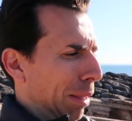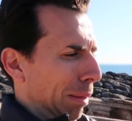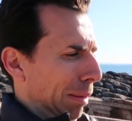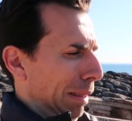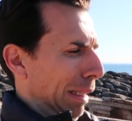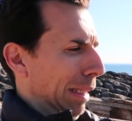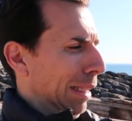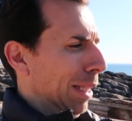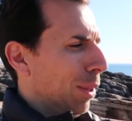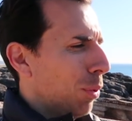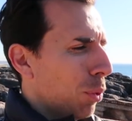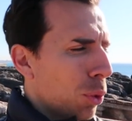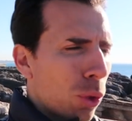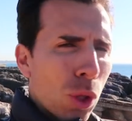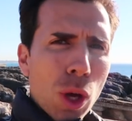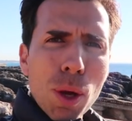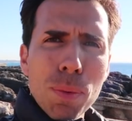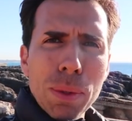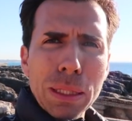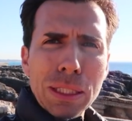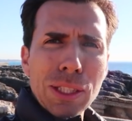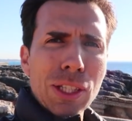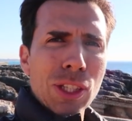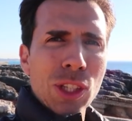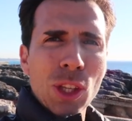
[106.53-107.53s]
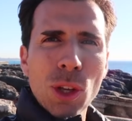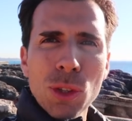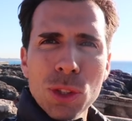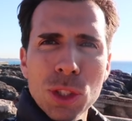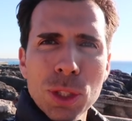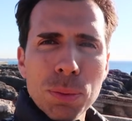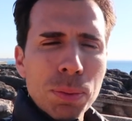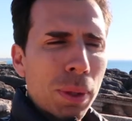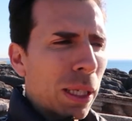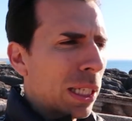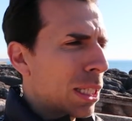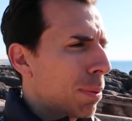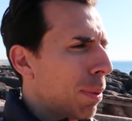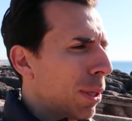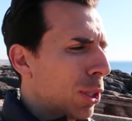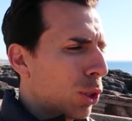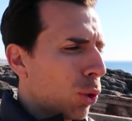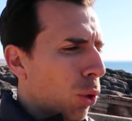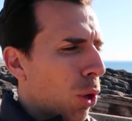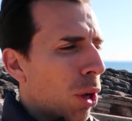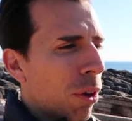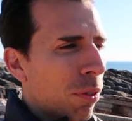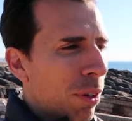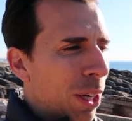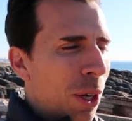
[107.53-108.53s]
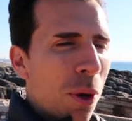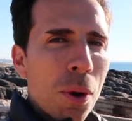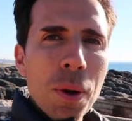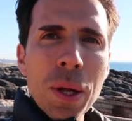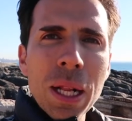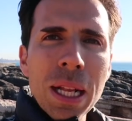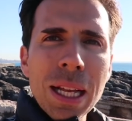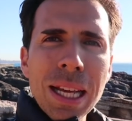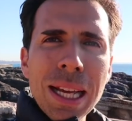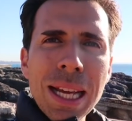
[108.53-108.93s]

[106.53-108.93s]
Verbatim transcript: c'est dégoûtant parce qu'ils transpirent, ils se mettent sur leur vélo.